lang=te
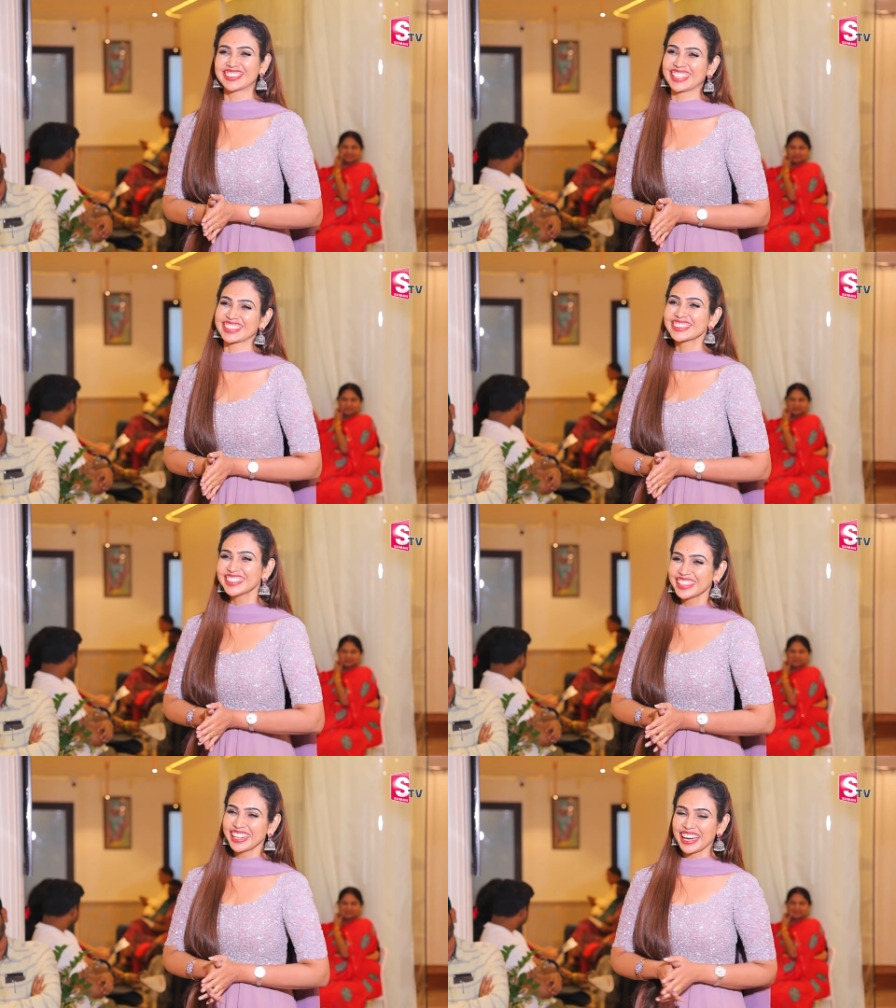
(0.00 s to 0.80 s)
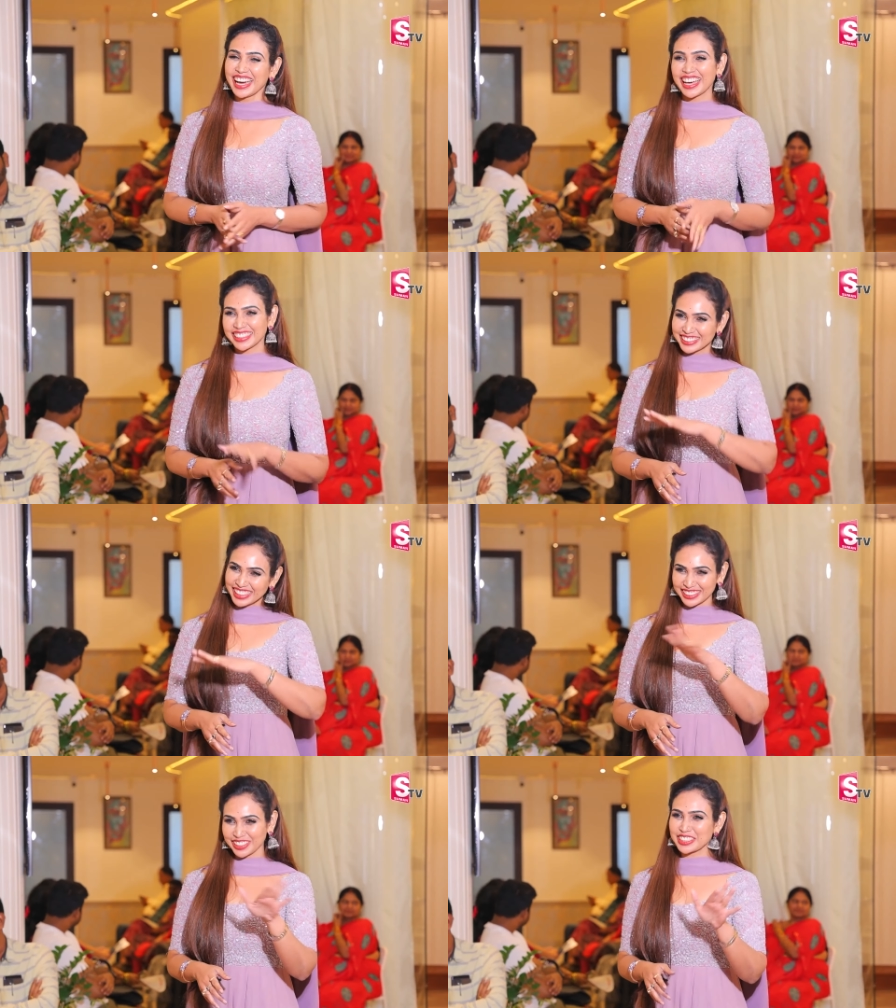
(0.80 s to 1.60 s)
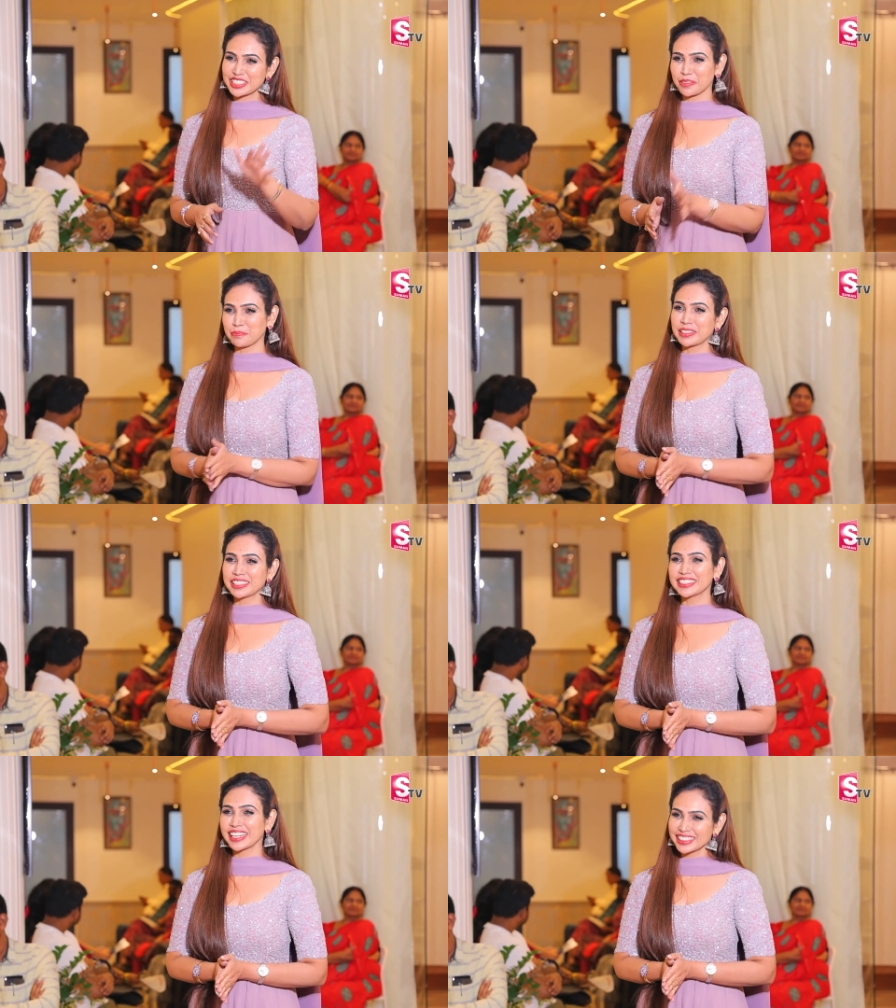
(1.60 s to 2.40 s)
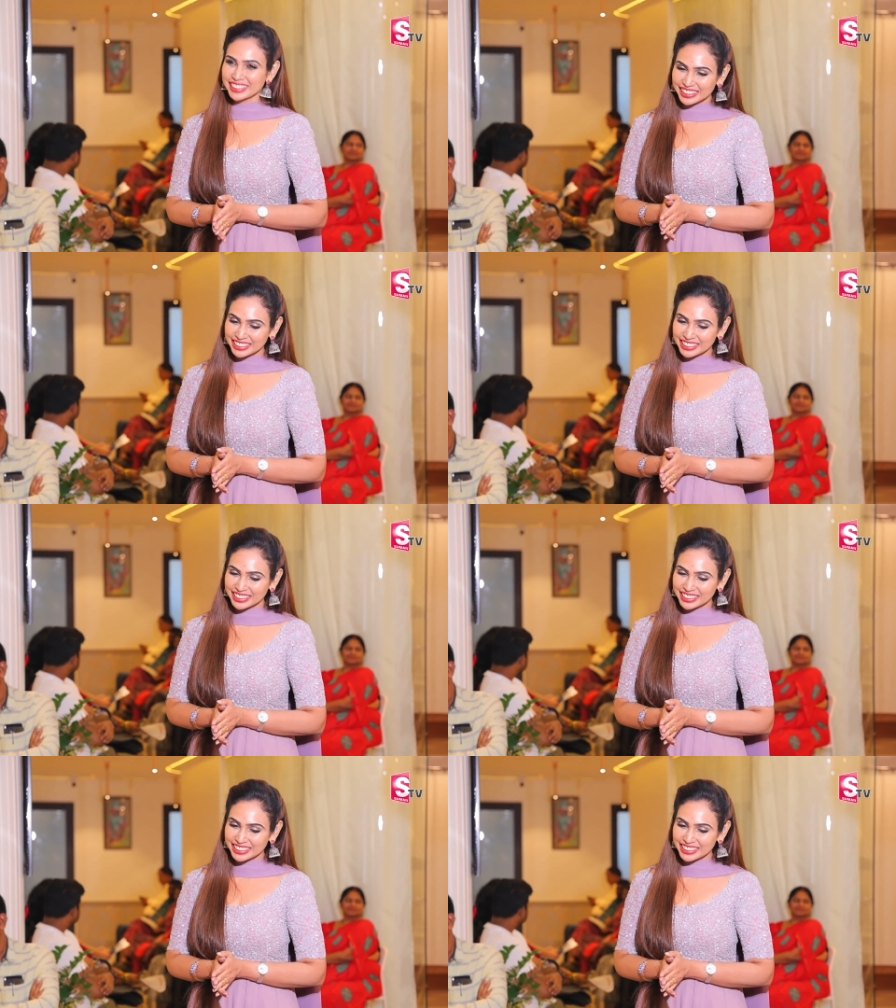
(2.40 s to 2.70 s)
తగ్గుతారు అదైతే అందరికి చెప్పండి డైట్